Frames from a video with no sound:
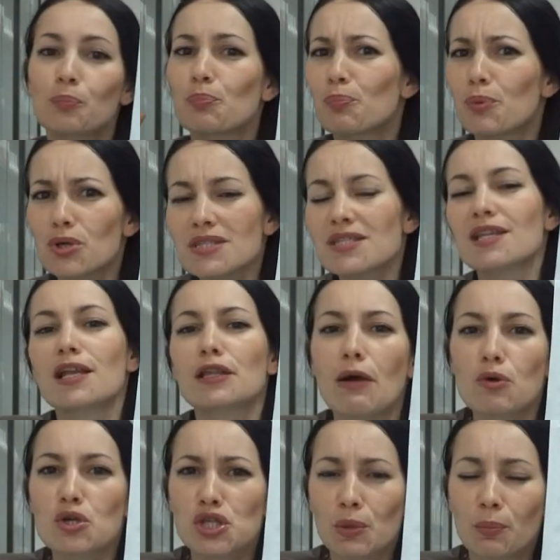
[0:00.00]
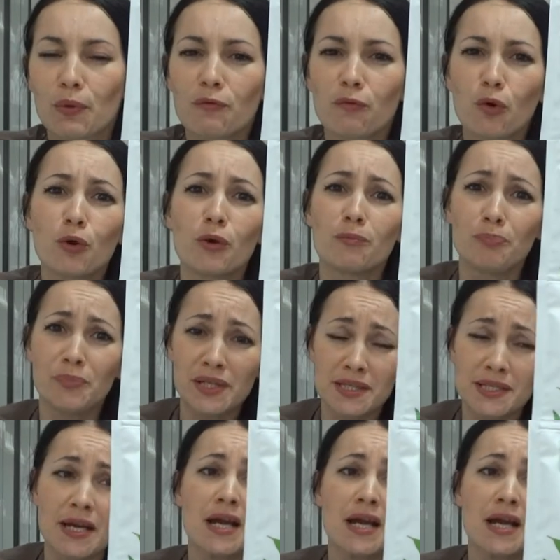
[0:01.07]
просто для того, чтобы его пить.